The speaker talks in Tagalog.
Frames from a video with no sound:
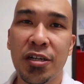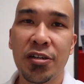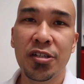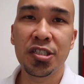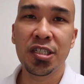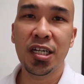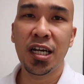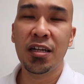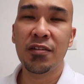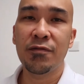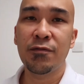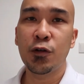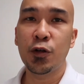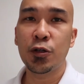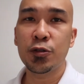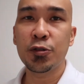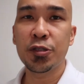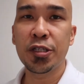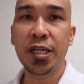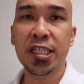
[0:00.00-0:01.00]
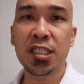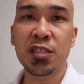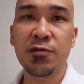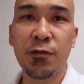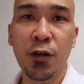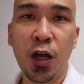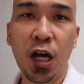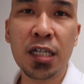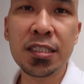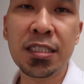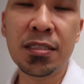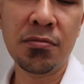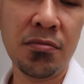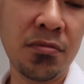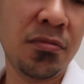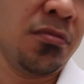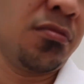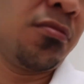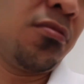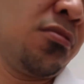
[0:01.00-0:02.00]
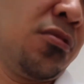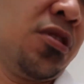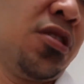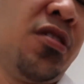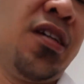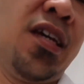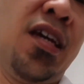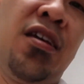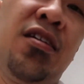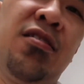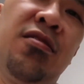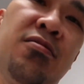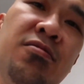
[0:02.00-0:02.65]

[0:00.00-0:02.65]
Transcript: kayo dyan? For today's vlog, okay,